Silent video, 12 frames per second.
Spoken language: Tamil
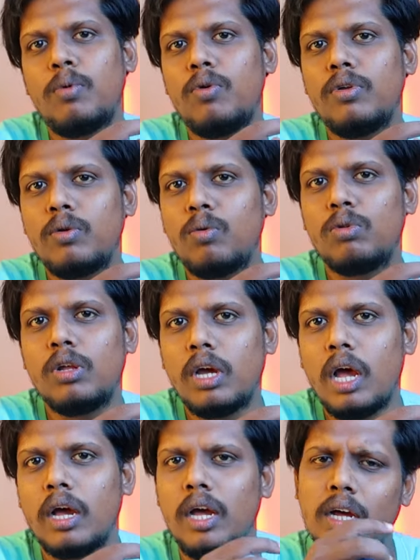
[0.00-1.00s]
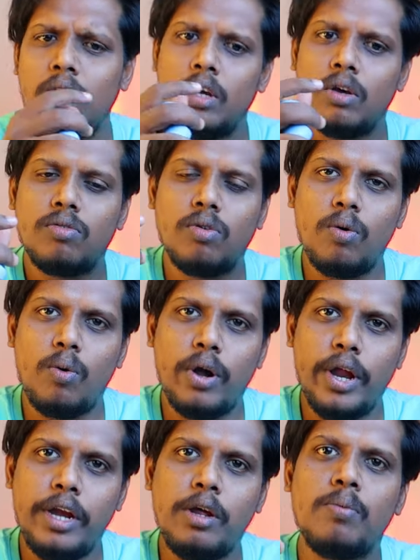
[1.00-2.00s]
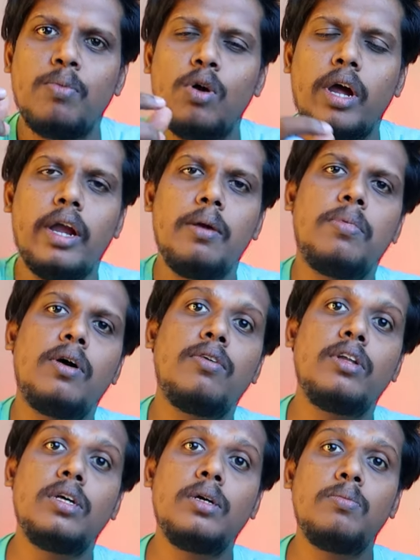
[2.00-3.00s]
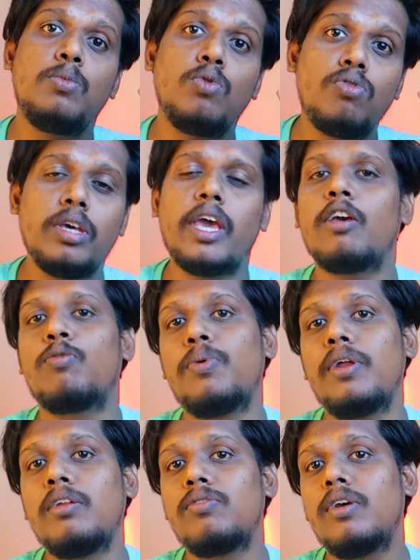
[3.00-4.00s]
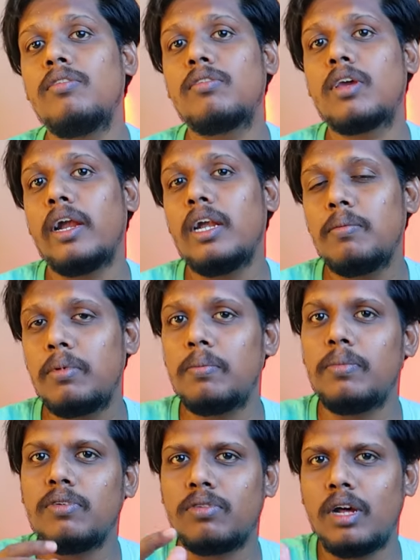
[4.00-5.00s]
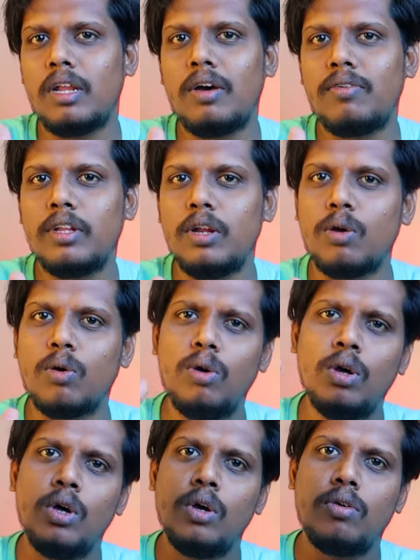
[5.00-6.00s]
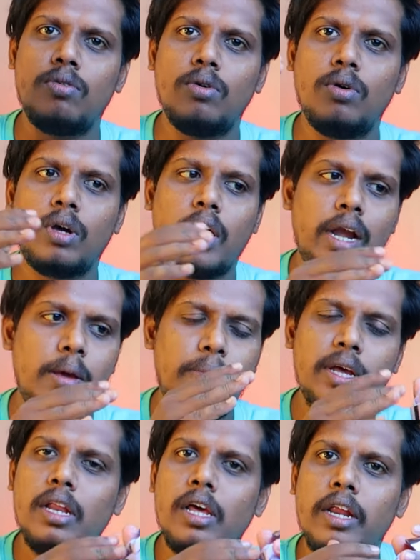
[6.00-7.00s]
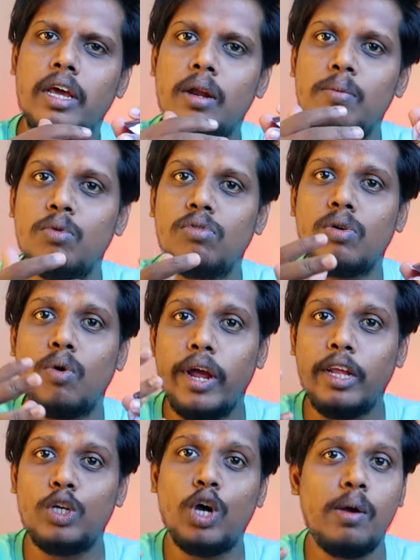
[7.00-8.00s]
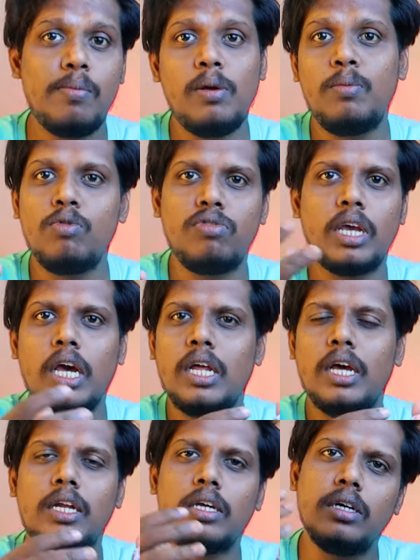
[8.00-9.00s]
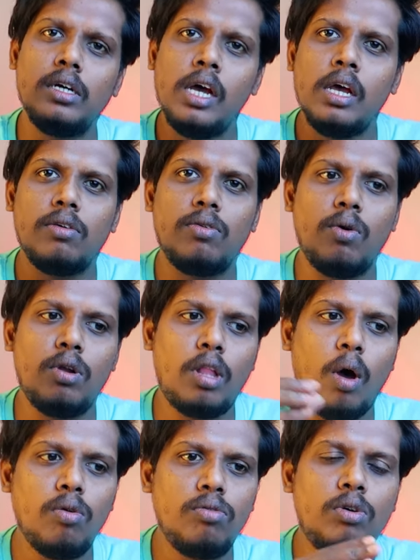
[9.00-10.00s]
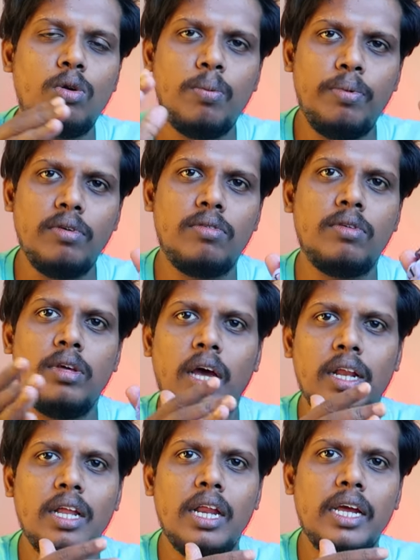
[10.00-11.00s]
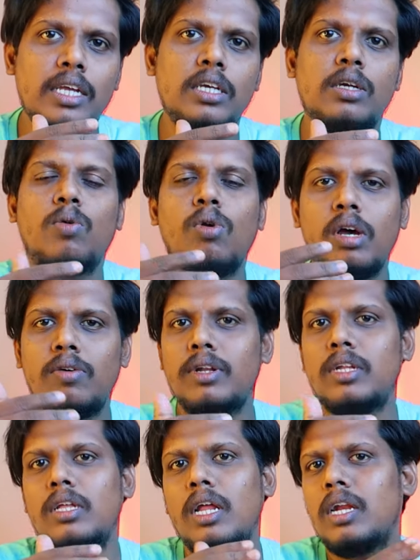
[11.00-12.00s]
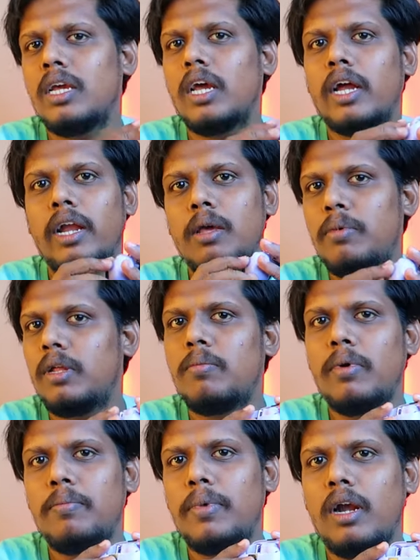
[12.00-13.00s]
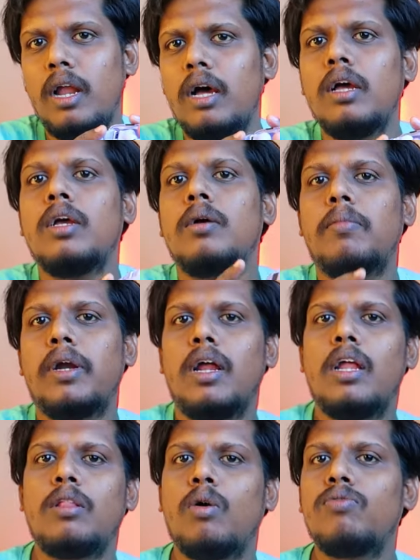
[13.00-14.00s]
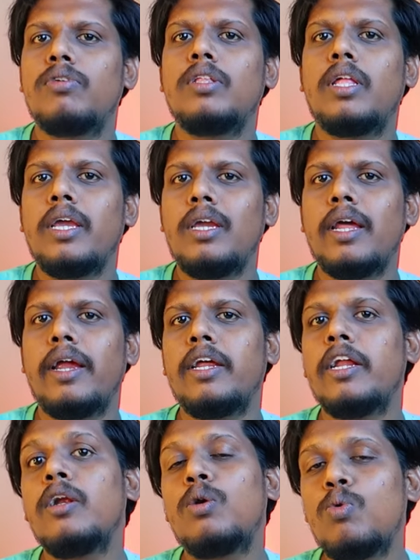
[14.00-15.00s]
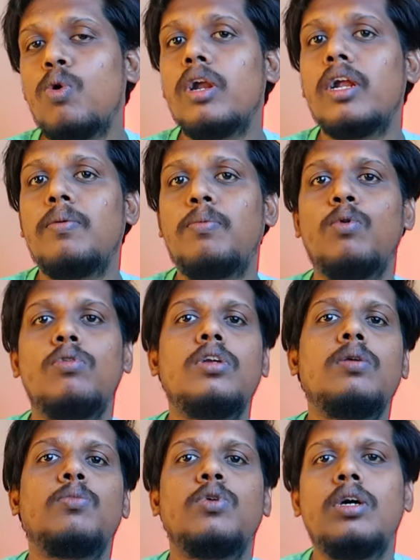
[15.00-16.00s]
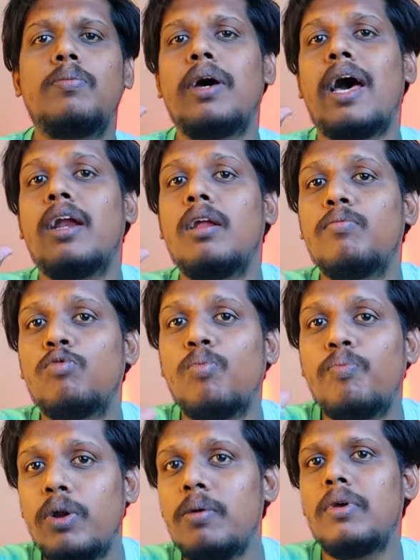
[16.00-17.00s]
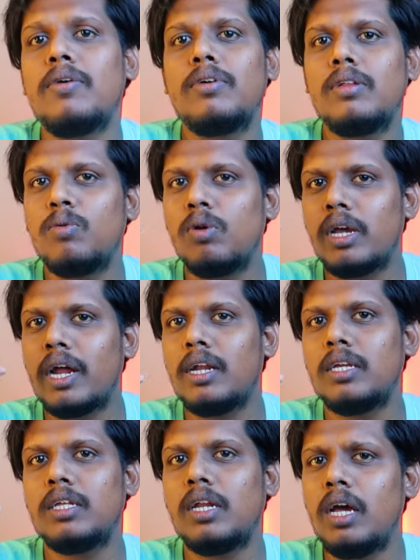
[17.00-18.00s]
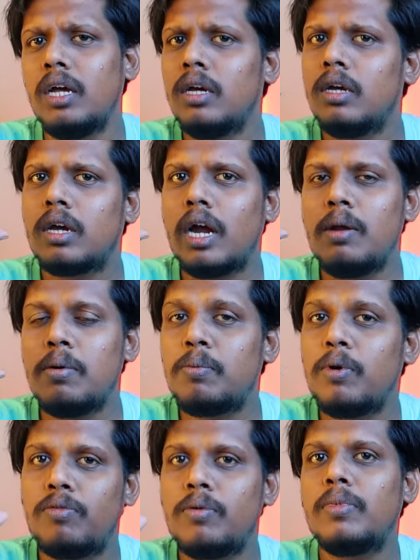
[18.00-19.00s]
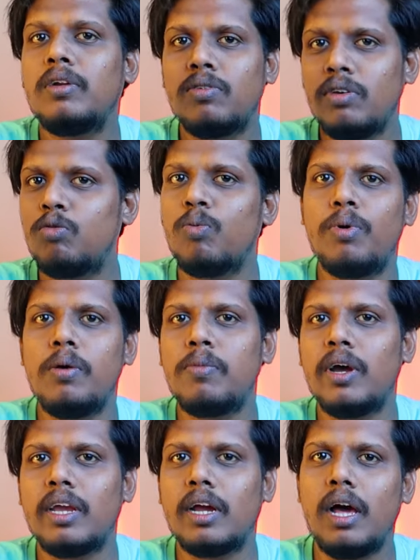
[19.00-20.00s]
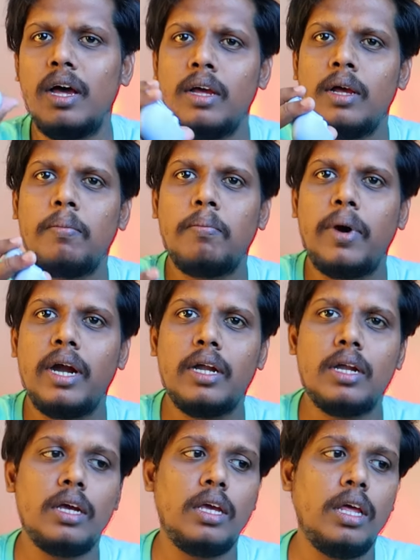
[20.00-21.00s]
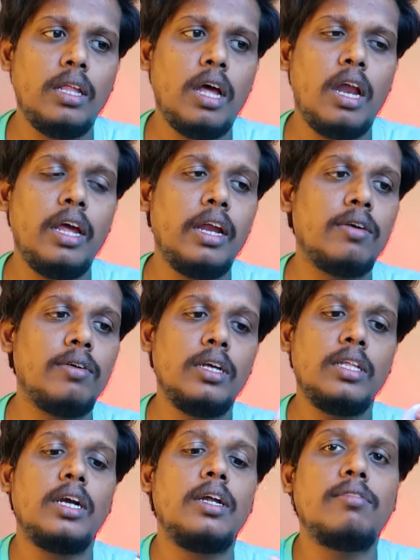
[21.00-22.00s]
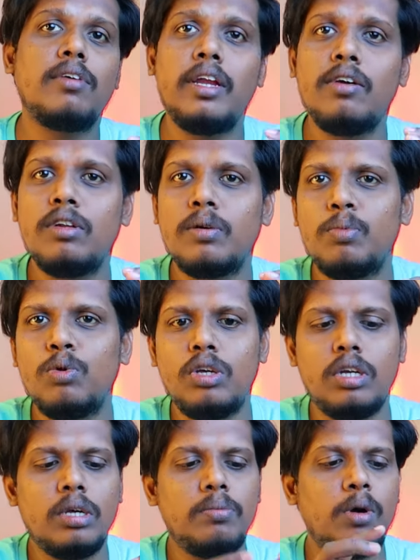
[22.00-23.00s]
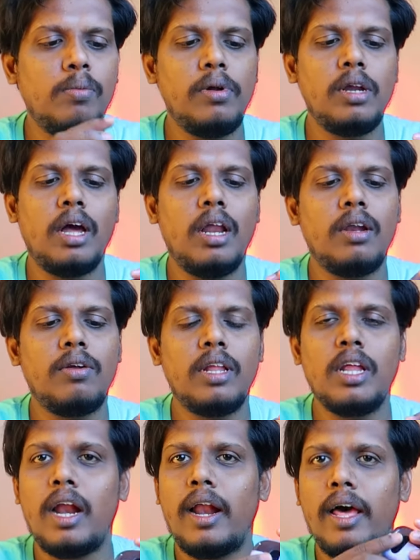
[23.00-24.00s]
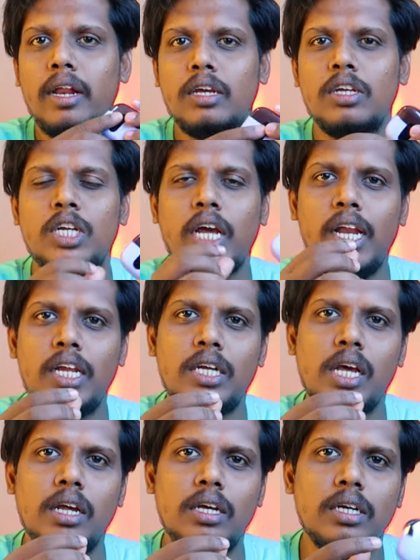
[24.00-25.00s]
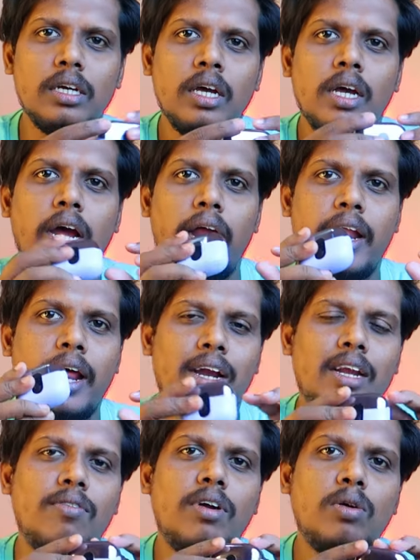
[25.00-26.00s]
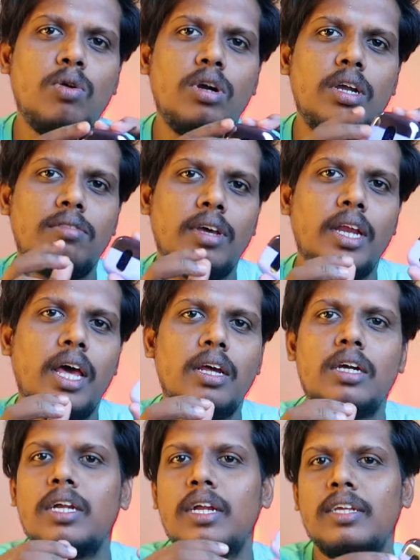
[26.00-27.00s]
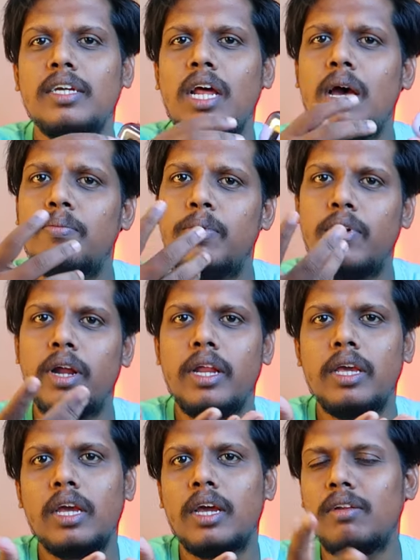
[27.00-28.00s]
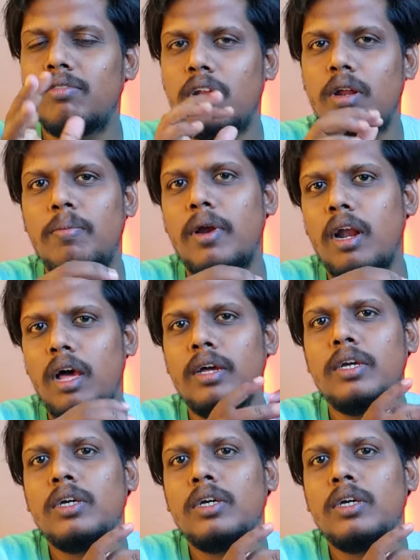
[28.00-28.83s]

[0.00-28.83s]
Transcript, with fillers: ப்ரோ வந்து கொடுத்துருக்காங்க ஸோ ஒன் ஒன் ப்ரோ கண்டிப்பாக வந்து மியூசிக் எக்ஸ்பீரியன்ஸ் வைஸ் கண்டிப்பாக பெஸ்ட்டாக தான் வந்து இருக்கும் ஸோ கண்டிப்பாக இதில் இருக்கிற மியூசிக் ஒரு என்ஜாயபிள் மியூசிக்காக தான் இருக்குது ஸோ ஒரு தௌசண்ட் ருபீஸ் அந்த ரேஞ்சுக்குள்ளே வந்ததுன்னா நீங்கள் கண்டிப்பாக இதை பை பண்ணலாம் பட் ஆனால் தௌசண்ட் த்ரீ நைன்டி நைன் டூ ஹண்ட்ரட் போகுதுன்னும் போது அப்போ ஆஃப் சுப்ரீமே வந்து உங்களுக்கு கிடச்சிதுன்னா கண்டிப்பாக பெர்ஃபார்மன்ஸ் வைஸ் சுப்ரீம் வாங்கிக்கலாம் பட் இருந்தாலும் எனக்கு வந்து இந்த டிசைன் எனக்கு பிடிச்சிருக்கு பர்பிள் கலர் வந்து நல்லா இருக்குது ஸ்டைலிஷாக இருக்குது அட்ராக்டிவான ஒரு டிசைனாக இருக்குதுன்னு நினச்சிங்கன்னா அப்போ வேணால் நீங்கள் கன்சிடர் பண்ணலாம்